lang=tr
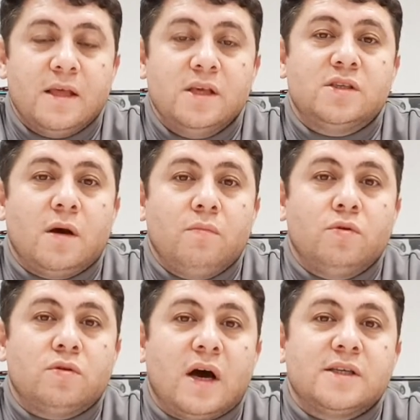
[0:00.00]

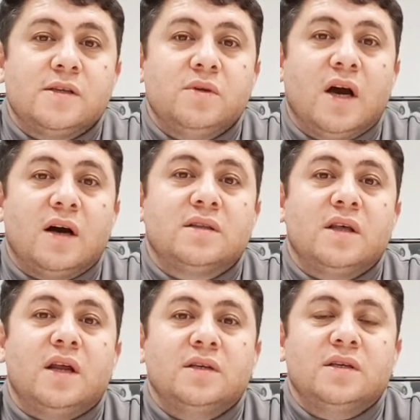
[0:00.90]
İstanbul Taksim'i
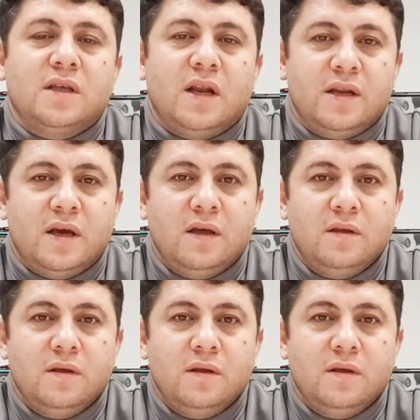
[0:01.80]
yaktılar, yıktılar ya.